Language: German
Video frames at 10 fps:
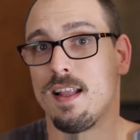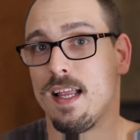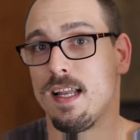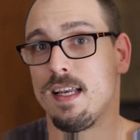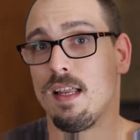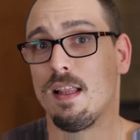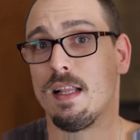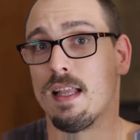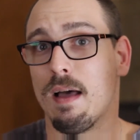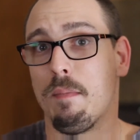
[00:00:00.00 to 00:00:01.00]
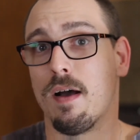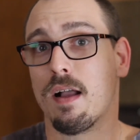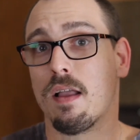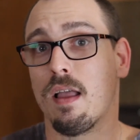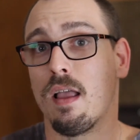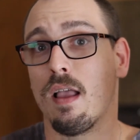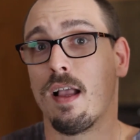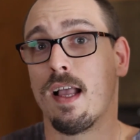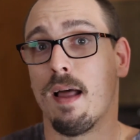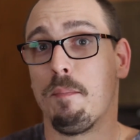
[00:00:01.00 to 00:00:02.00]
denn diesen Tabak
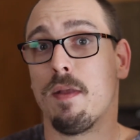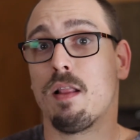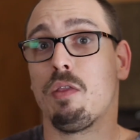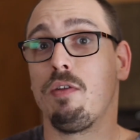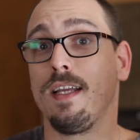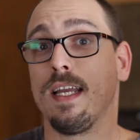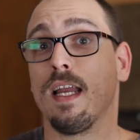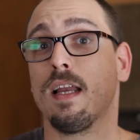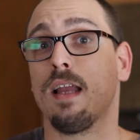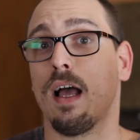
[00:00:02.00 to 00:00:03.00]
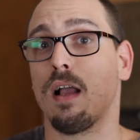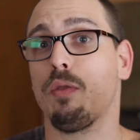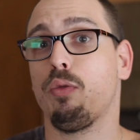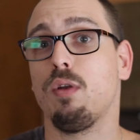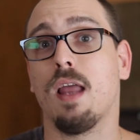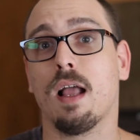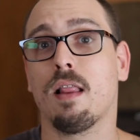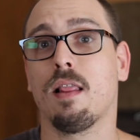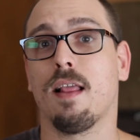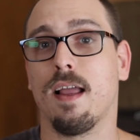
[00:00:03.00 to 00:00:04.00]
kann man zu jeder Tages- und
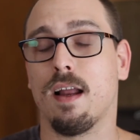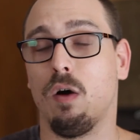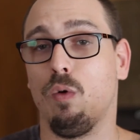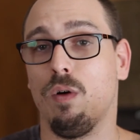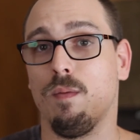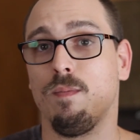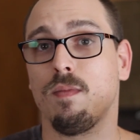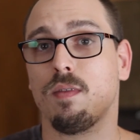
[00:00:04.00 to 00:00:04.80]
Nachtzeit rauchen.